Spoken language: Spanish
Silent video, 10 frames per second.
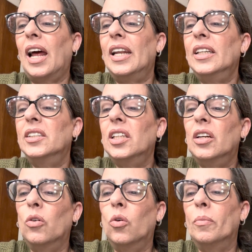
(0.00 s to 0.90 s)

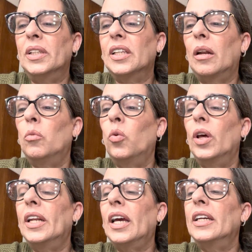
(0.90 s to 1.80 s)
Alexis Gómez,
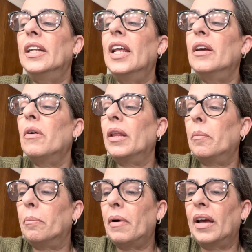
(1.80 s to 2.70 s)
Almudena Leiva de
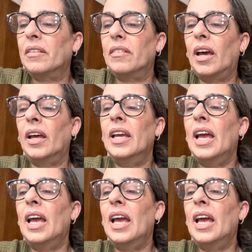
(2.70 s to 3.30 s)
España,